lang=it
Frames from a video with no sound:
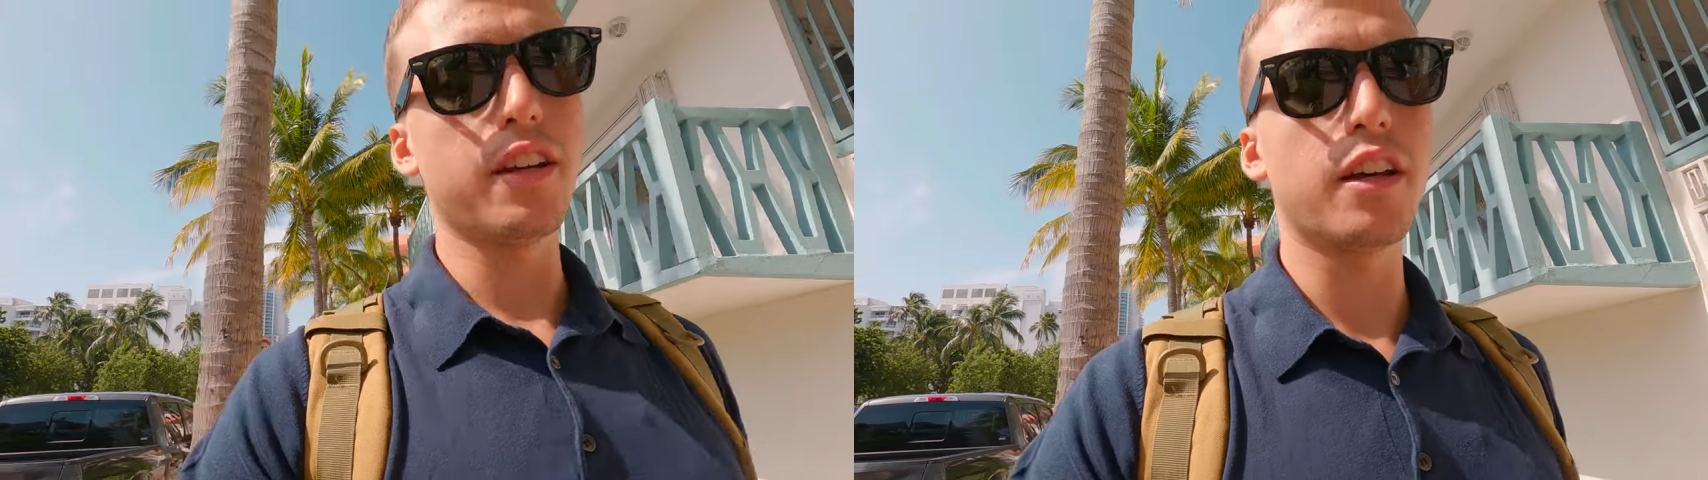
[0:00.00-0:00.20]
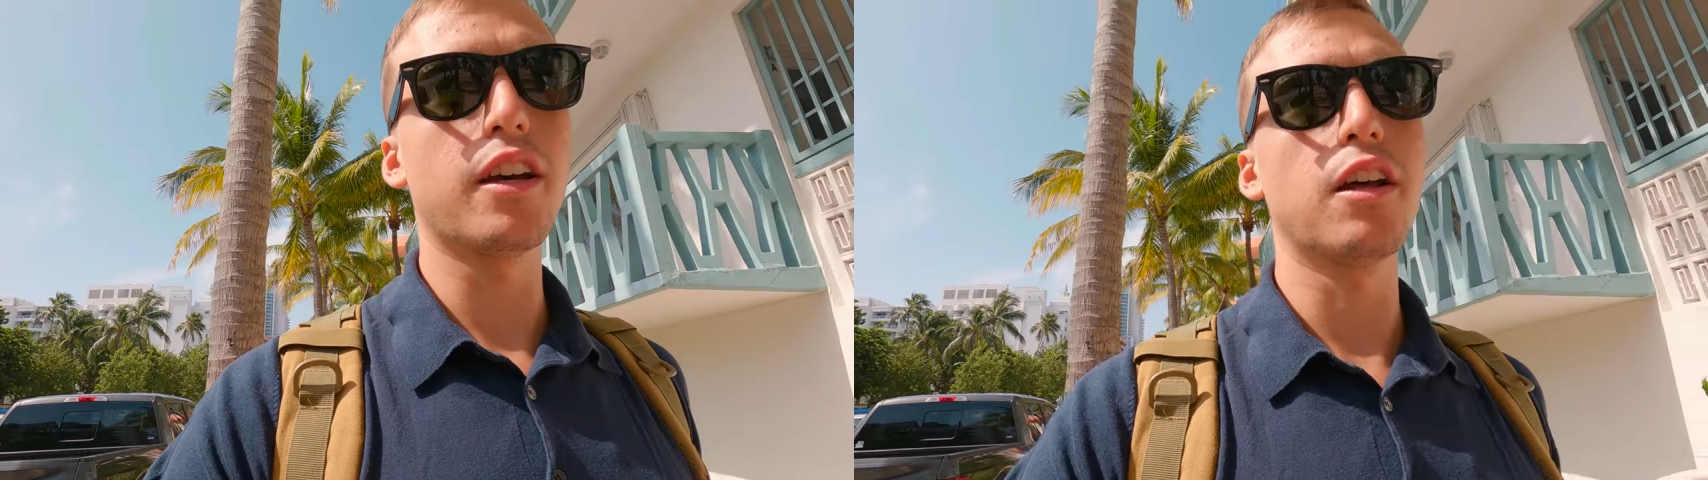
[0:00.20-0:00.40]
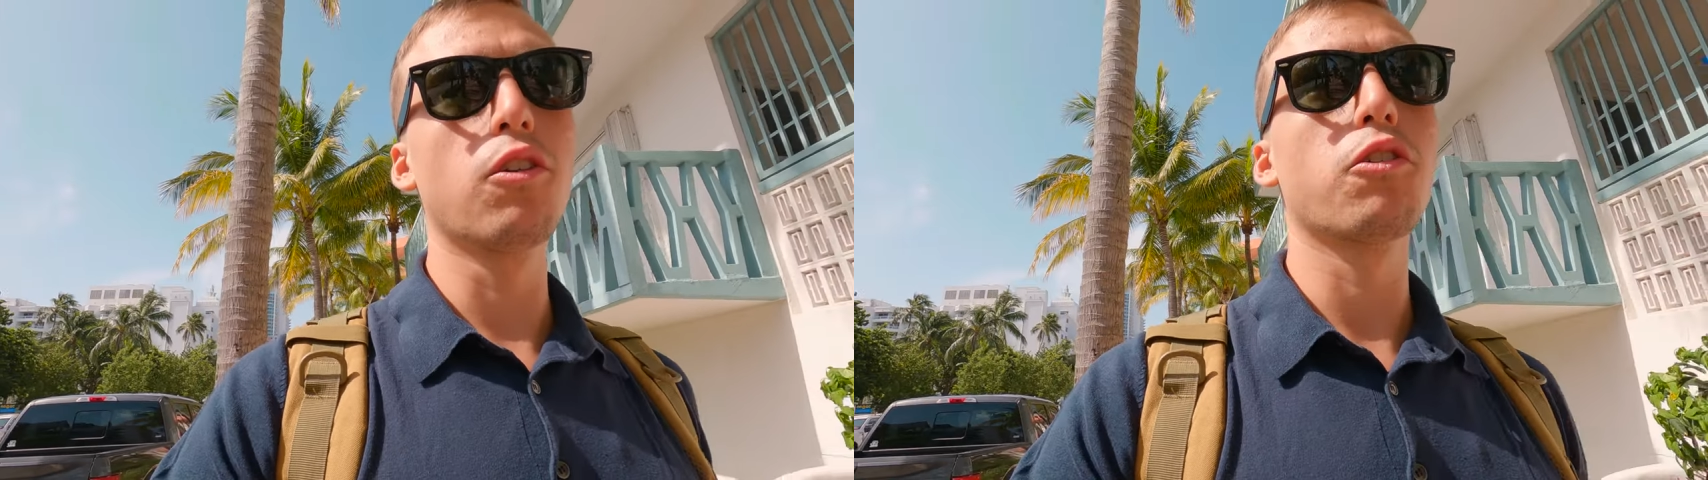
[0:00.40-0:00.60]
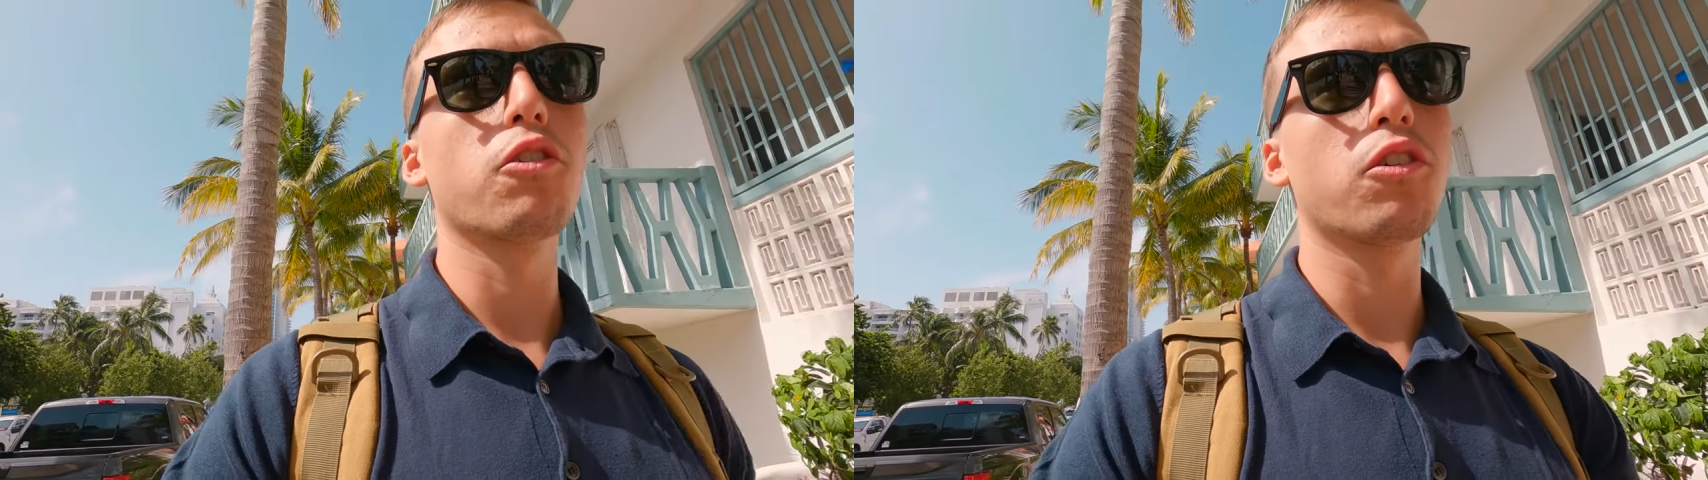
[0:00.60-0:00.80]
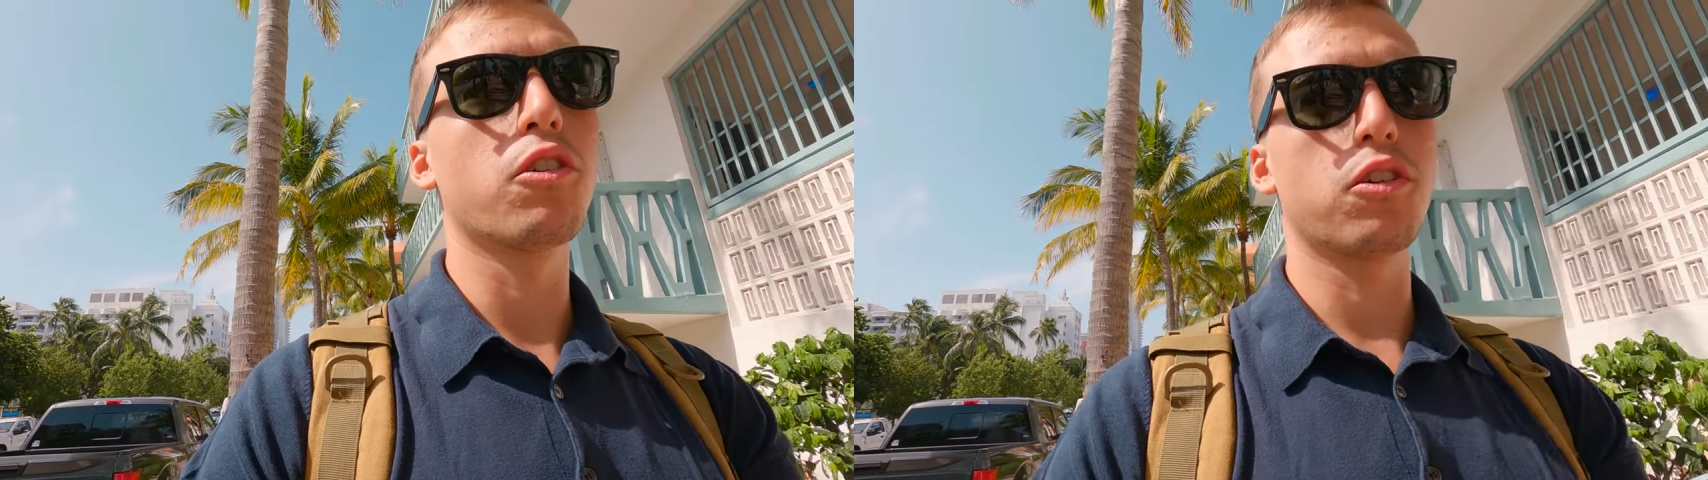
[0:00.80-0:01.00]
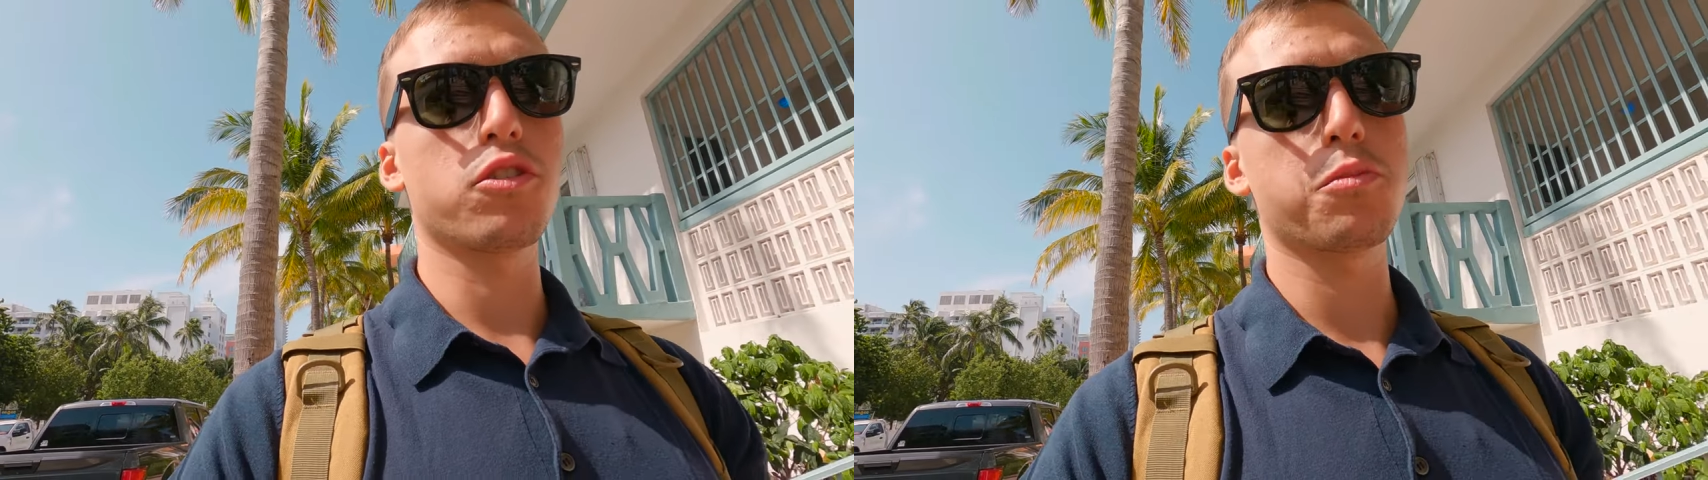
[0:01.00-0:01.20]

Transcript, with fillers: eh, loro